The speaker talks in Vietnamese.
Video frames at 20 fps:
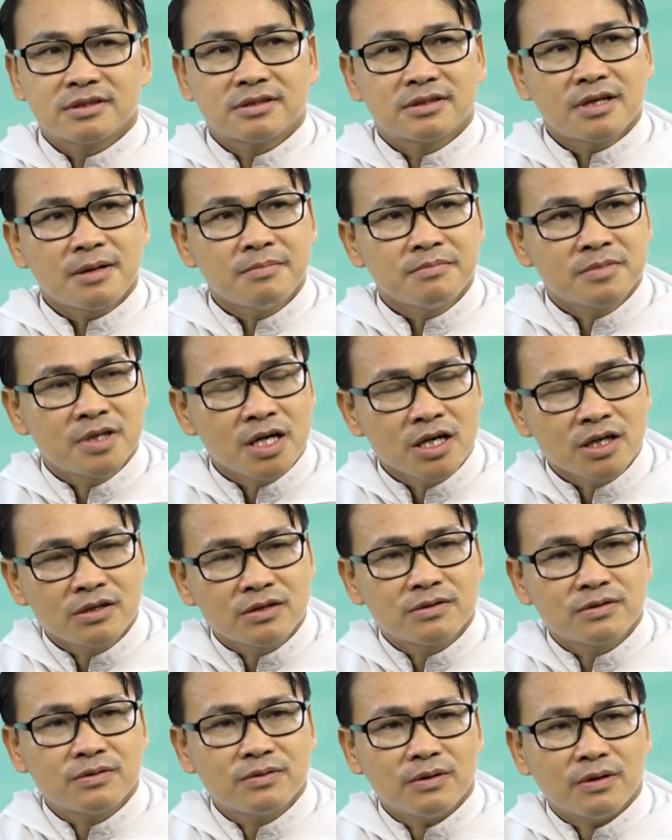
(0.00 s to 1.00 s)
tâm thức
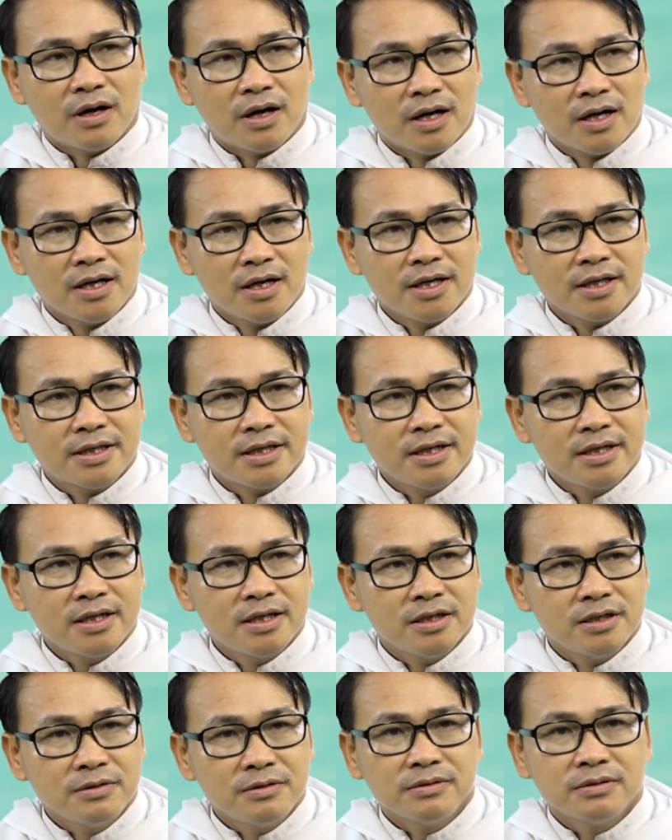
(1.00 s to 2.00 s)
của người tín
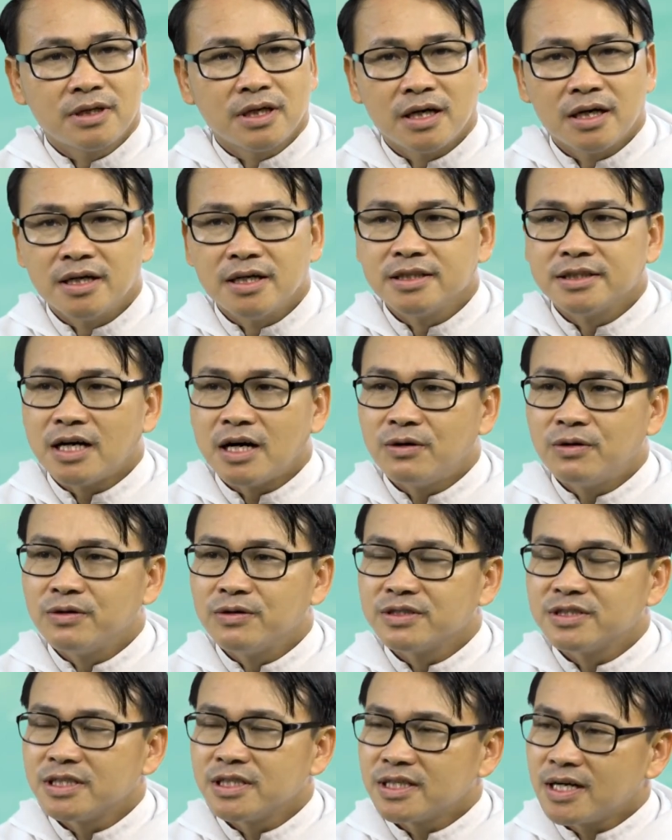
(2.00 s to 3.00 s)
hữu thời giáo
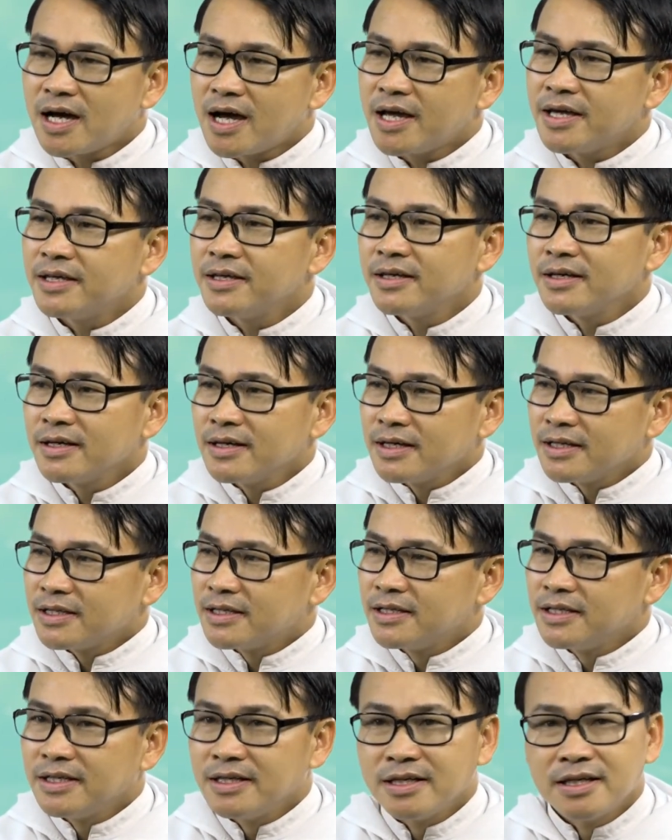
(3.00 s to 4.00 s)
hội sơ khai
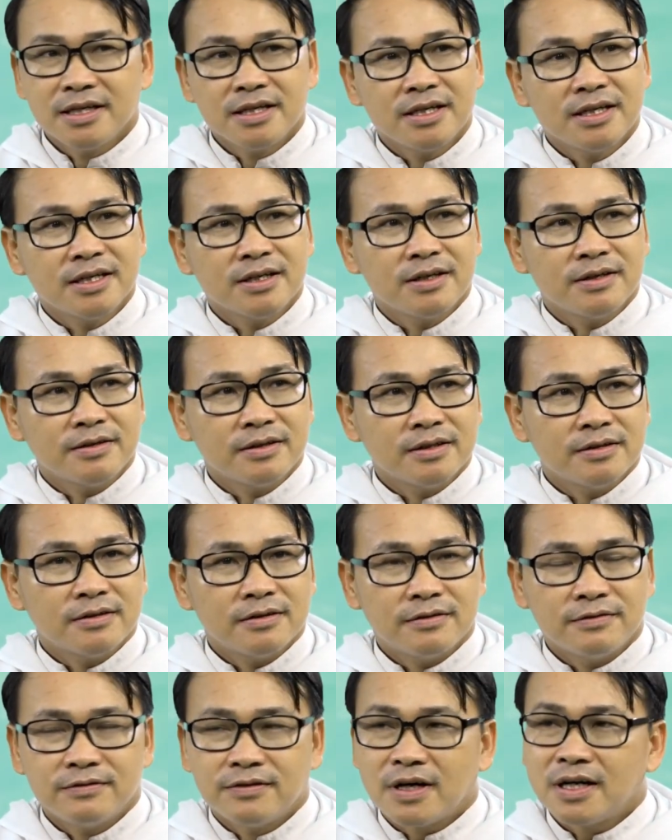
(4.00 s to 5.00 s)
thì
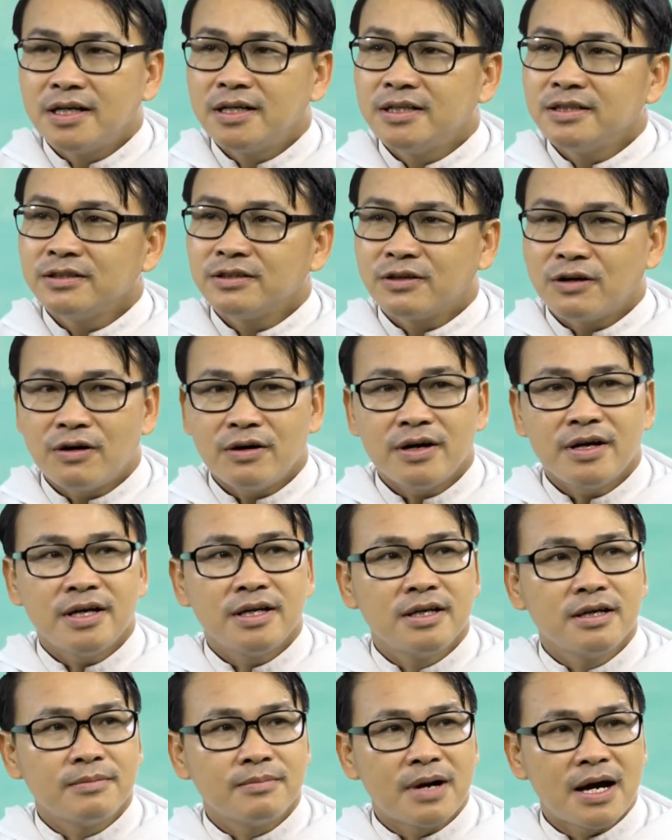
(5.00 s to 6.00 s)
vẫn coi
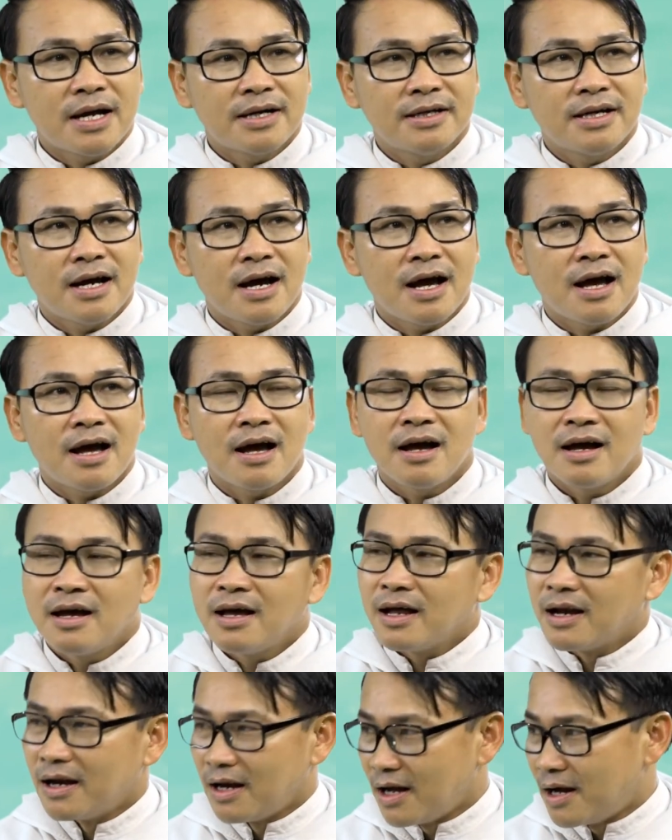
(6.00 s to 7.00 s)
Đức Maria
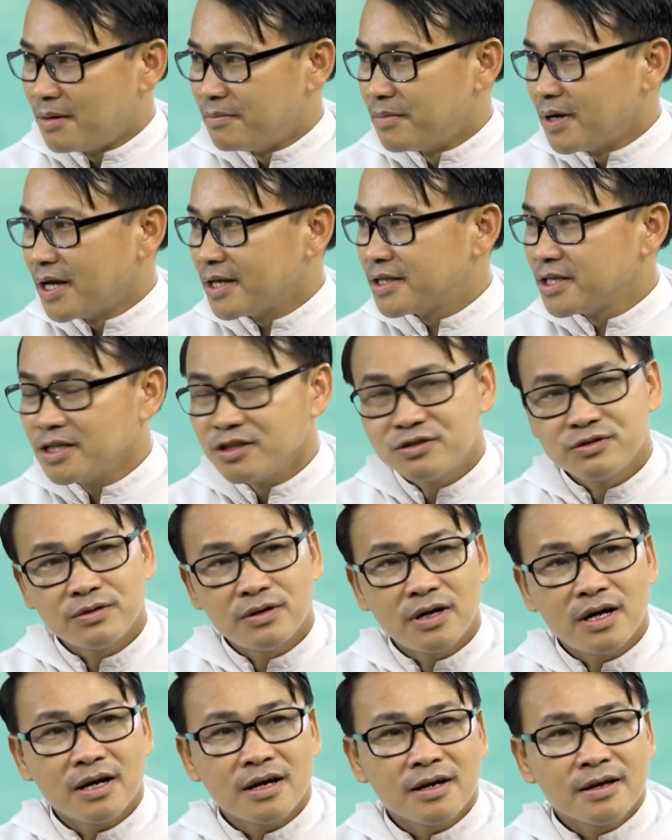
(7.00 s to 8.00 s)
là mẹ Thiên
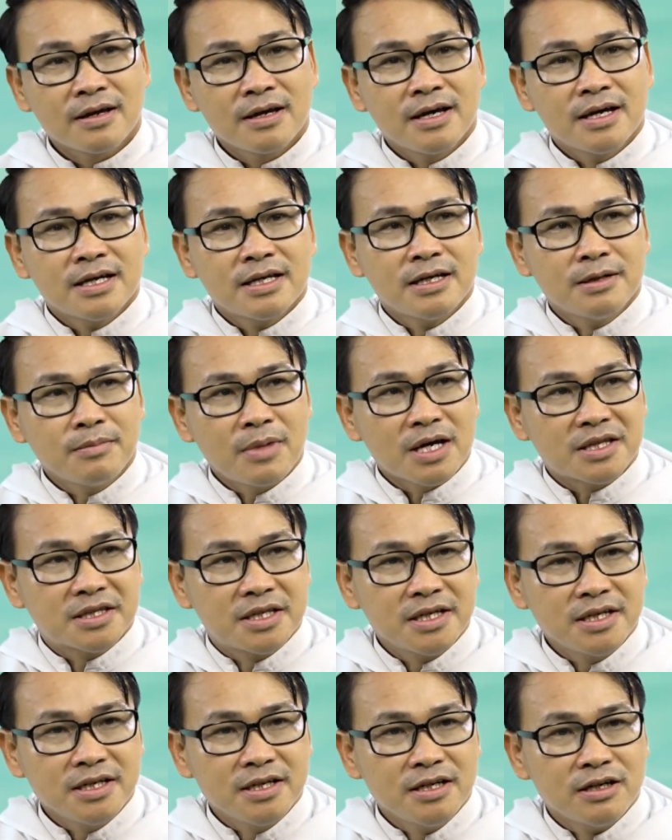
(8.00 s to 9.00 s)
Chúa nhưng mà
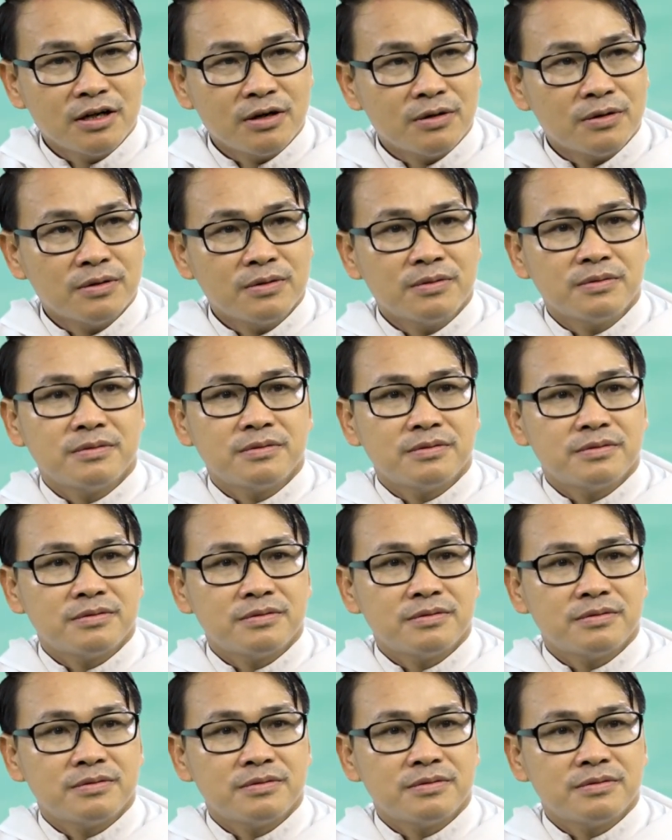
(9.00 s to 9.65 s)
tín điều